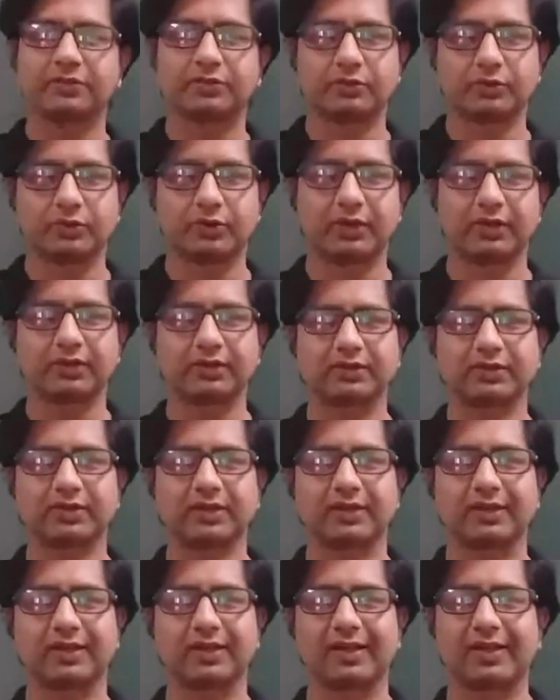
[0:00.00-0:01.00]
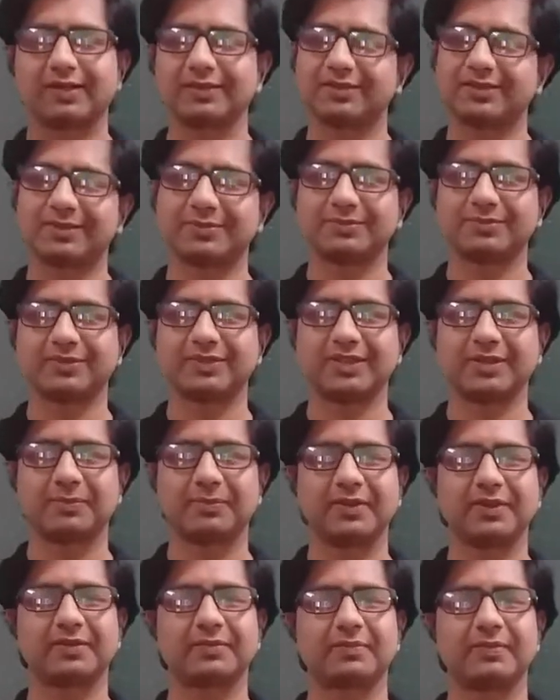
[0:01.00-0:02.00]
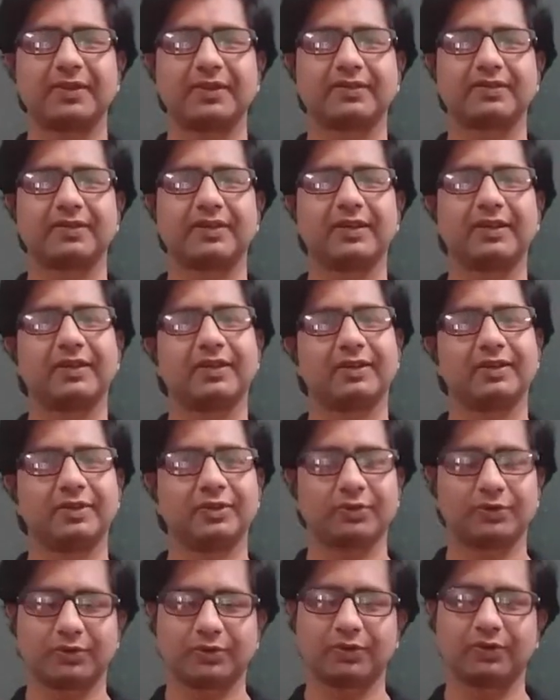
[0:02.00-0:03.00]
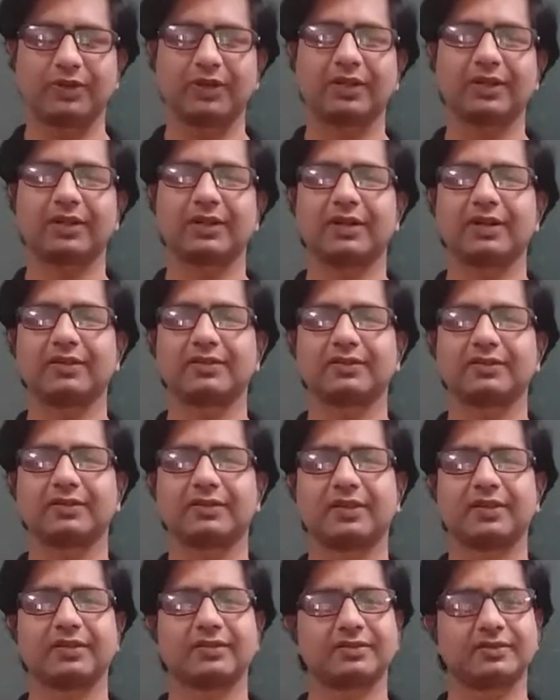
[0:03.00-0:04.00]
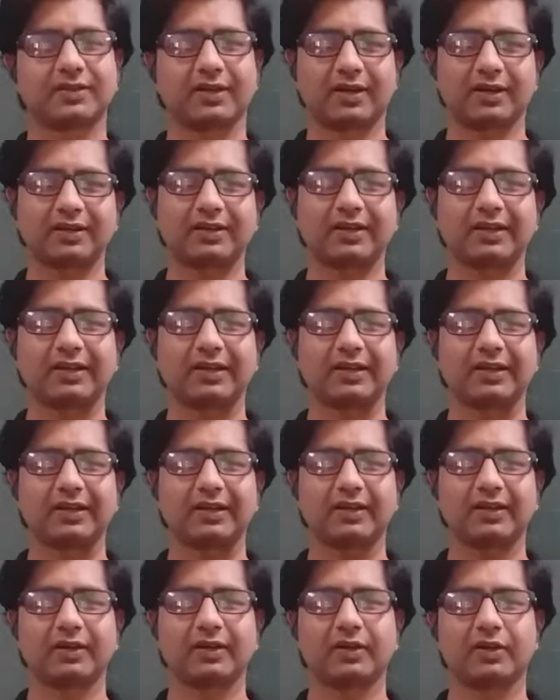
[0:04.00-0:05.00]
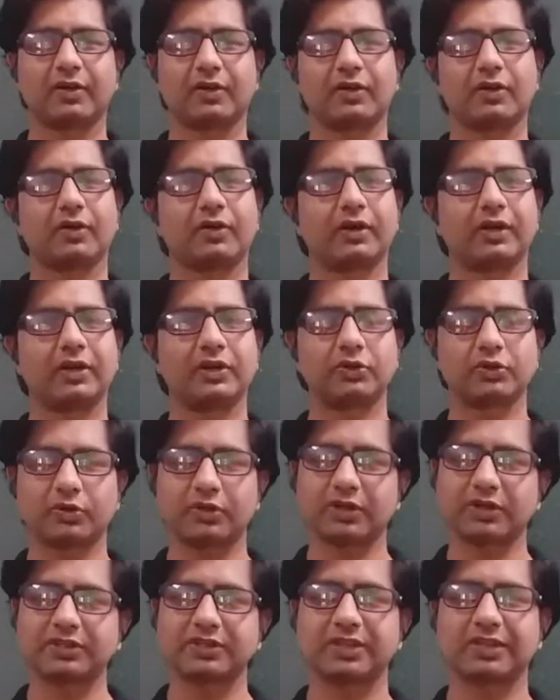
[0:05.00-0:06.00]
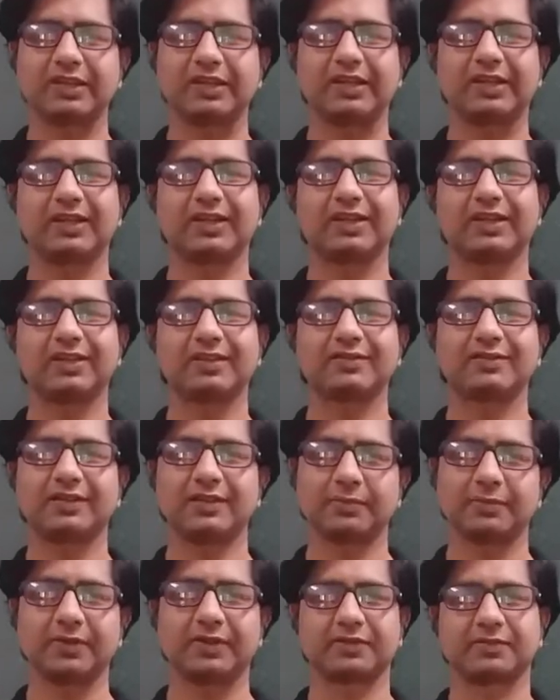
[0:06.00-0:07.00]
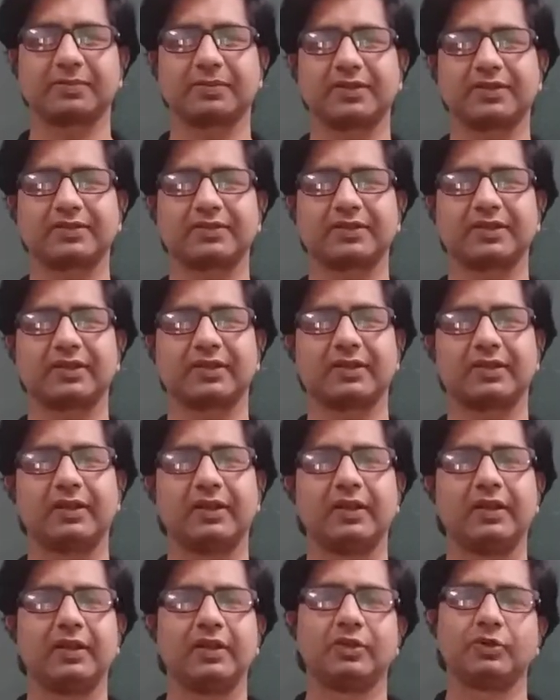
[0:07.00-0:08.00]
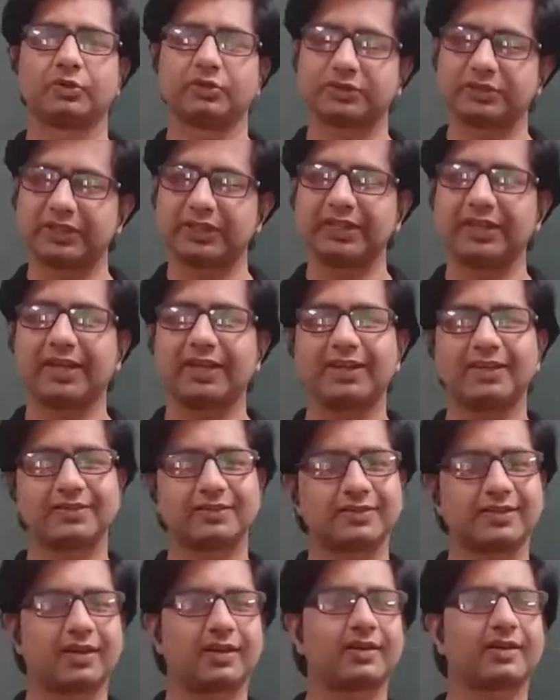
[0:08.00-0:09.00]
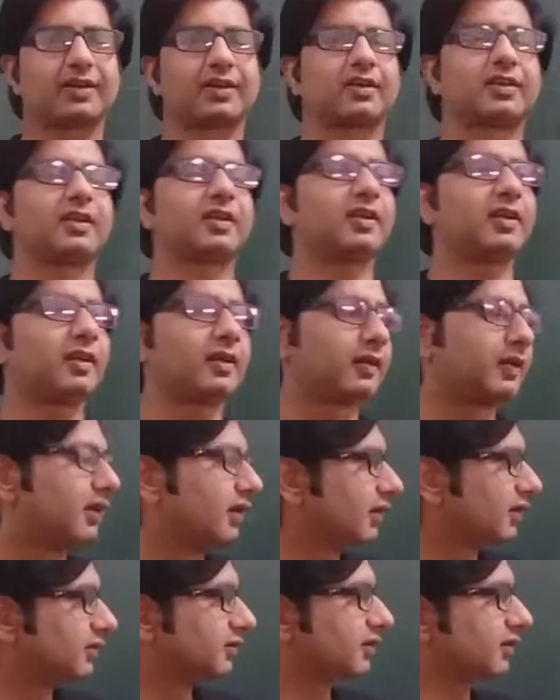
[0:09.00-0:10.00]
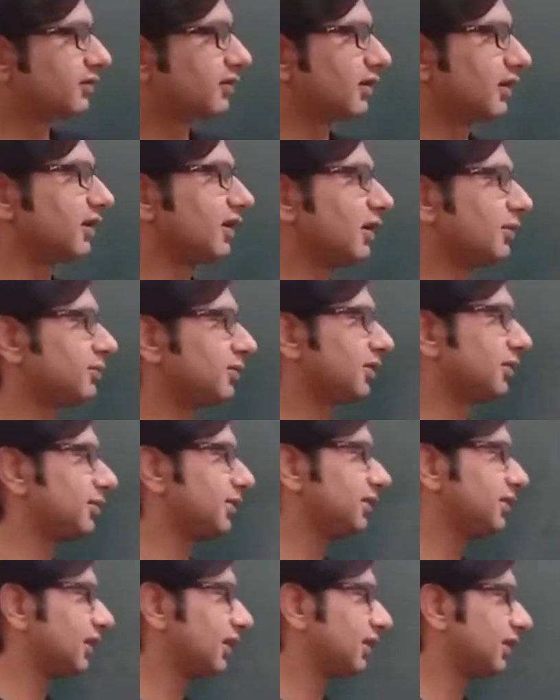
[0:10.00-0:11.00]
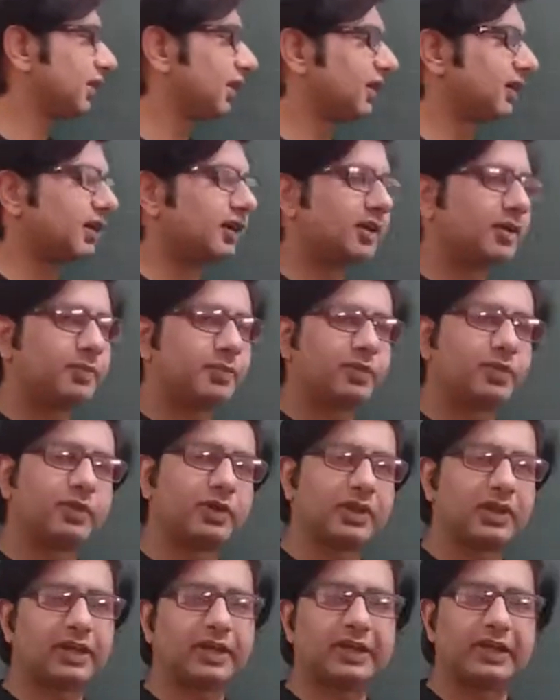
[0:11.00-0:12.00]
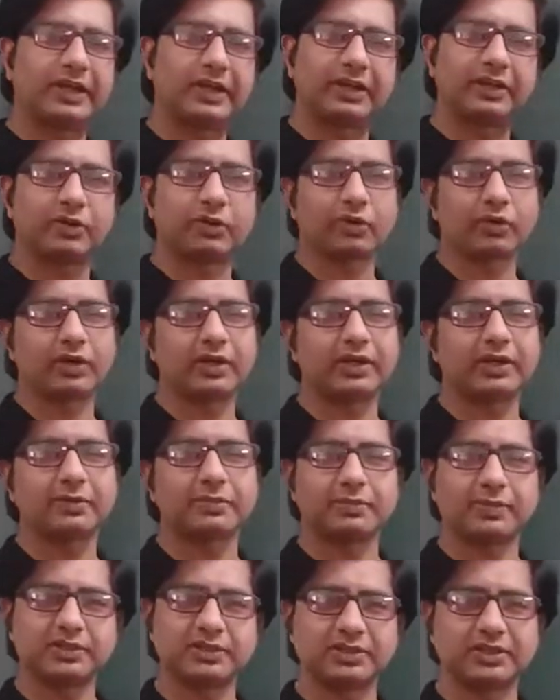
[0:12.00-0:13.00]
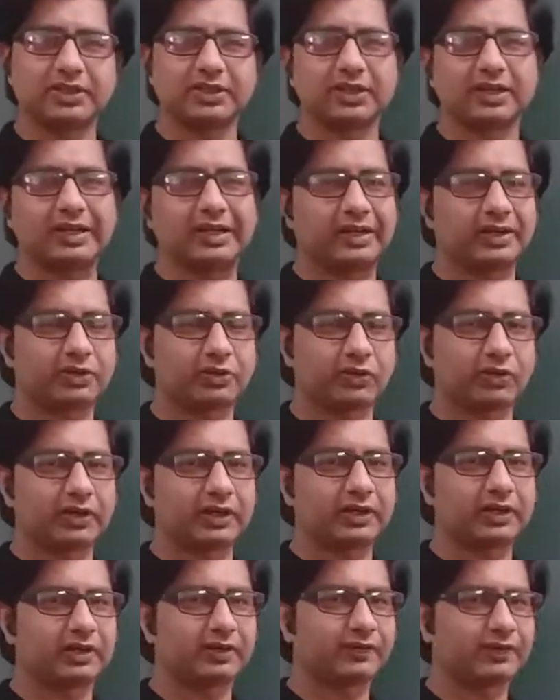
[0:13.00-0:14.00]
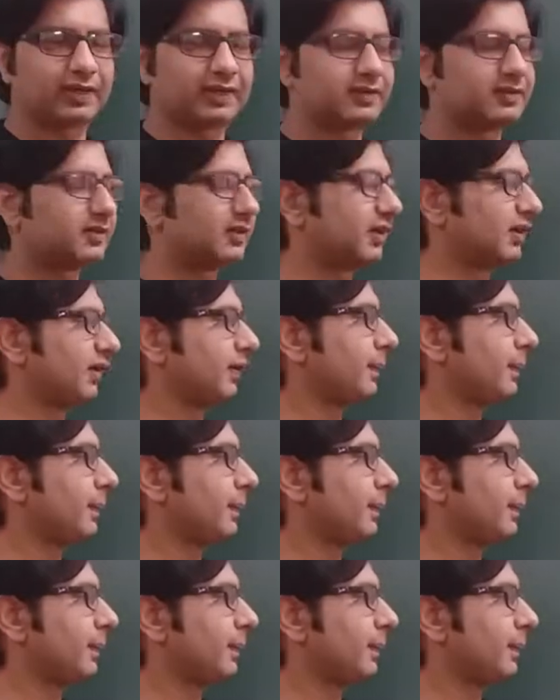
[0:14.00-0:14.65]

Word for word: स्टूडेंट्स आज हम C++ की ट्यूटोरियल क्लास स्टार्ट करेंगे और इंट्रोडक्शन देखेंगे C++ का तो चलिए आइए स्टार्ट करते हैं जैसा कि आप सभी जानते हैं कि कंप्यूटर एक इलेक्ट्रॉनिक मशीन है इलेक्ट्रॉनिक डिवाइस है